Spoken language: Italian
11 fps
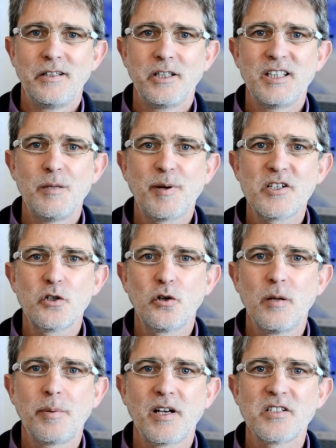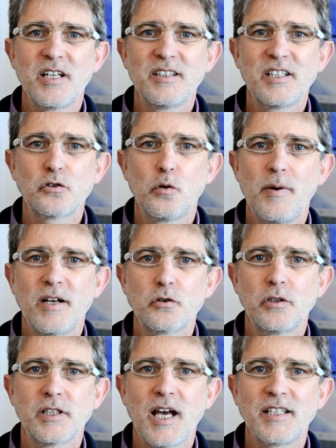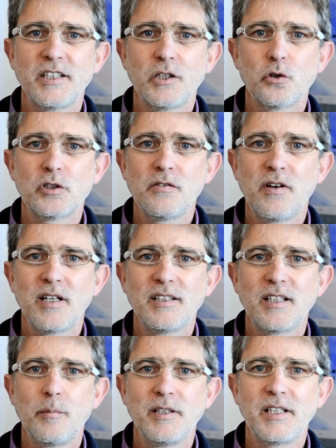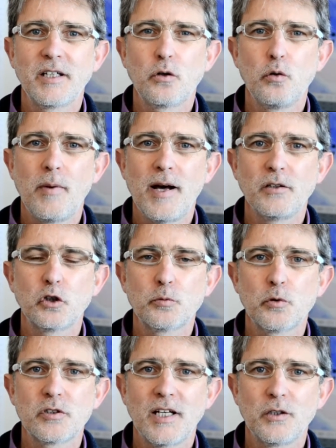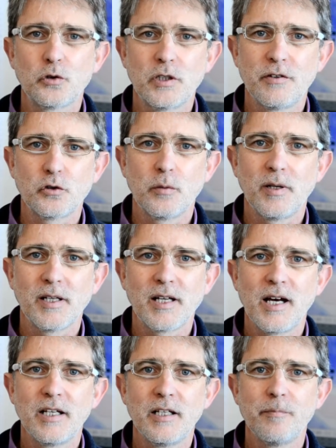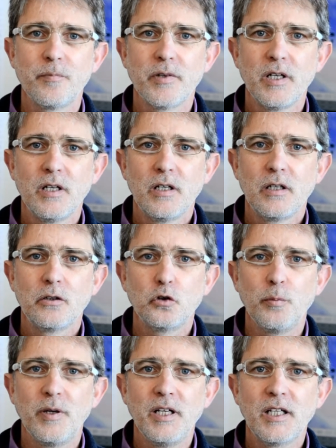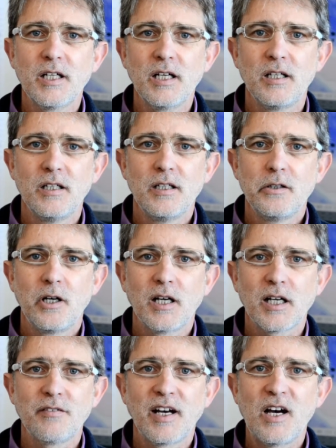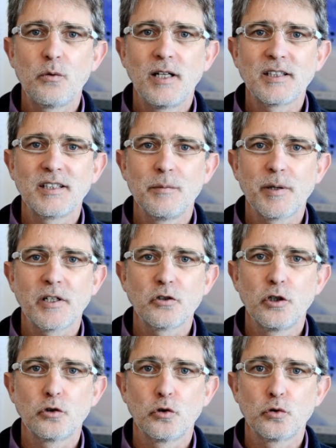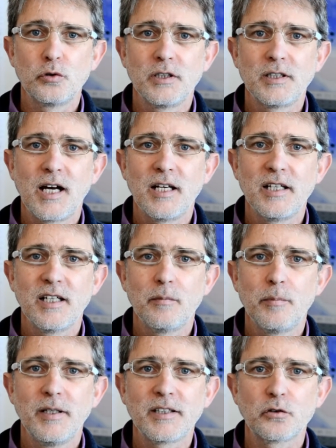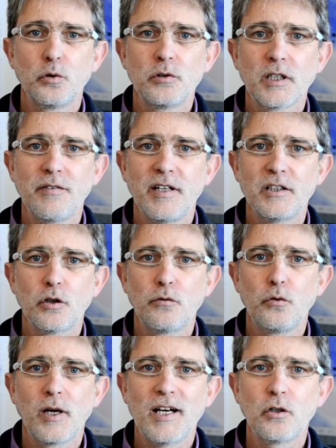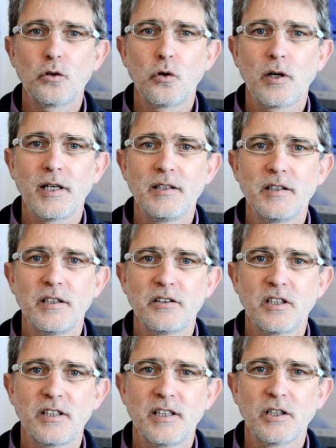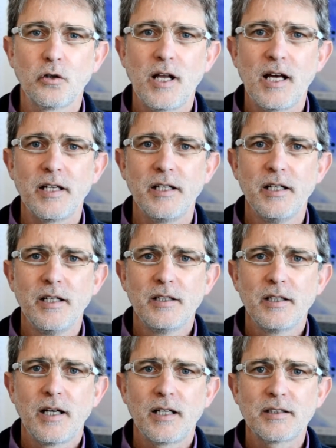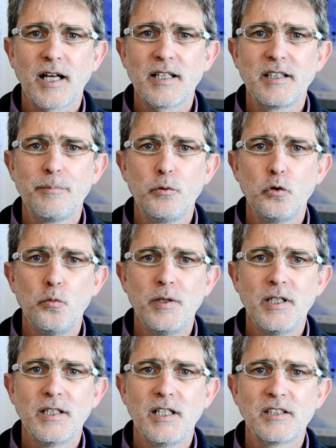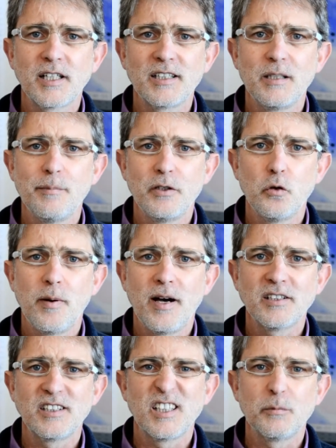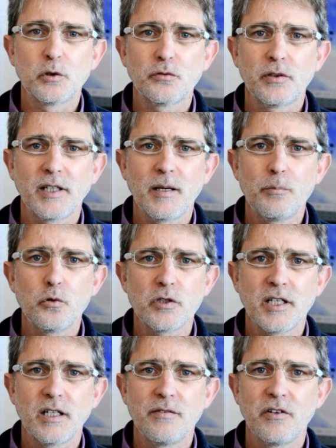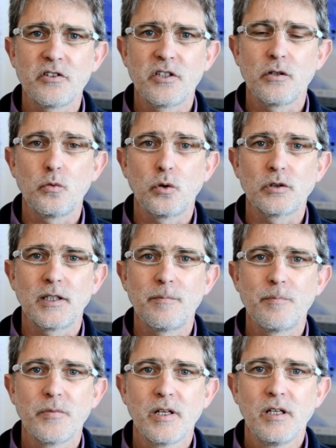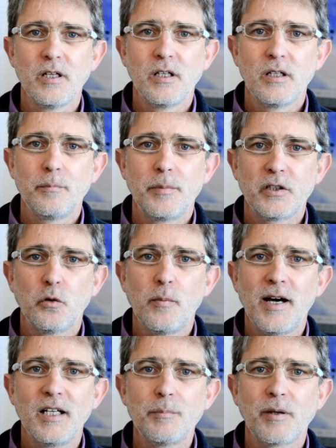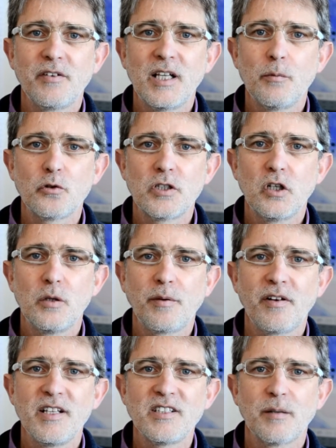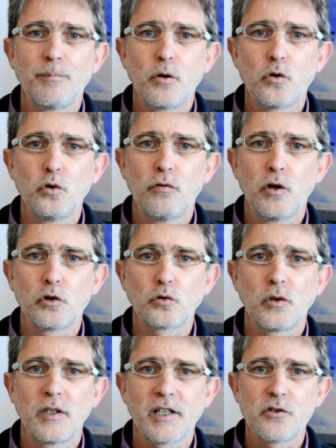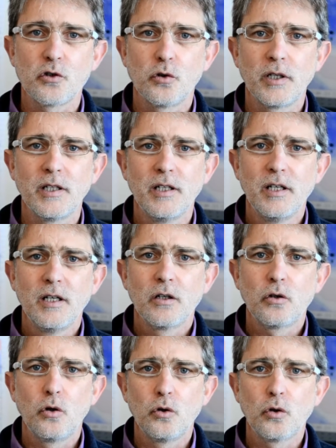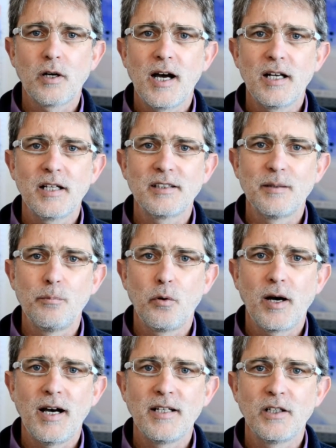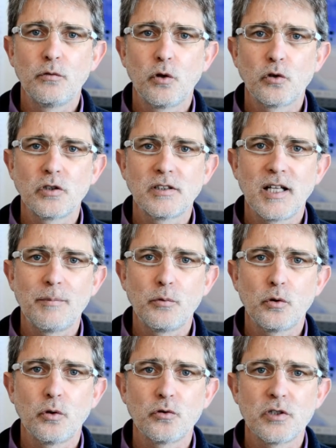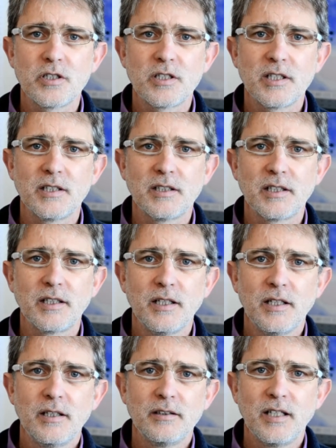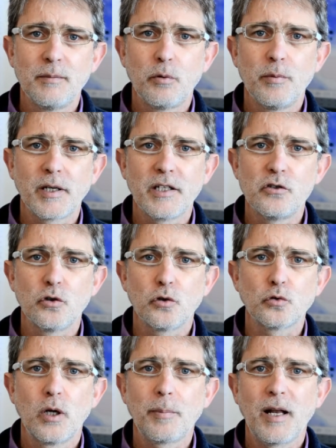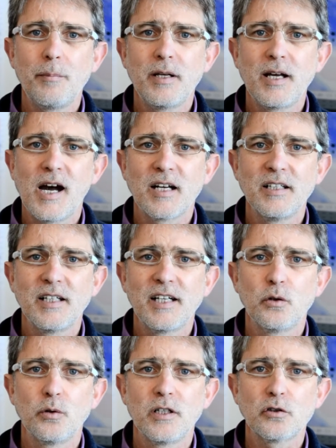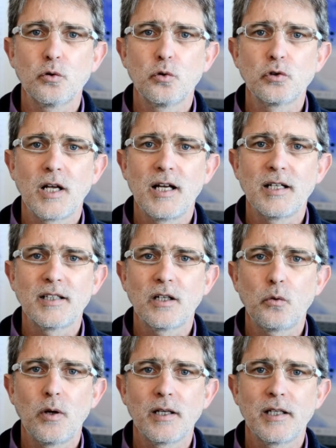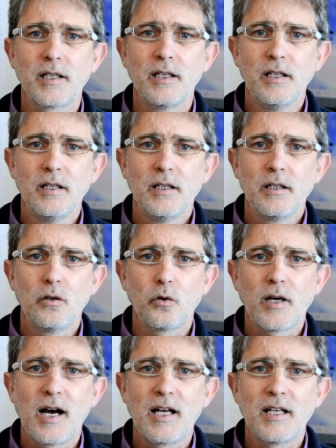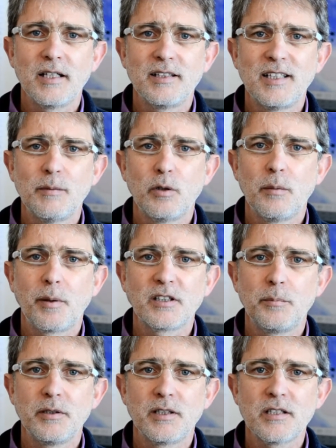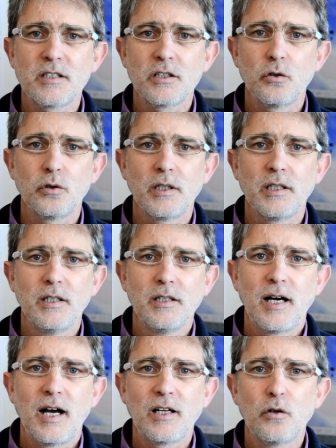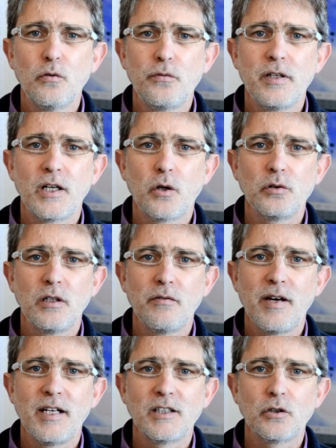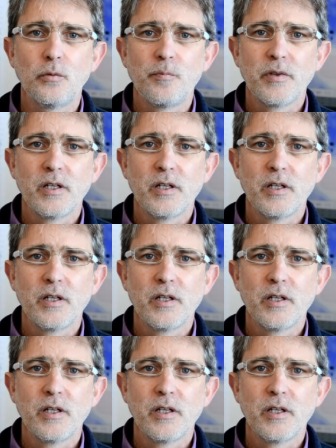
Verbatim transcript: La depressione presente sul basso Adriatico si va lentamente colmando spostandosi verso i Balcani. Domenica arriverà un'altra depressione sul sud Italia, mentre sul Triveneto affluiranno correnti settentrionali, a tratti più umide negli strati medio-bassi dell'atmosfera, più secche invece in quota. Per domani prevediamo cieli prevalenza poco nuvoloso sulla regione, con locale temporanea nuvolosità più consistente nel pomeriggio, sulle prealpi carniche non è esclusa anche qualche locale e debole precipitazione al confine con il Veneto.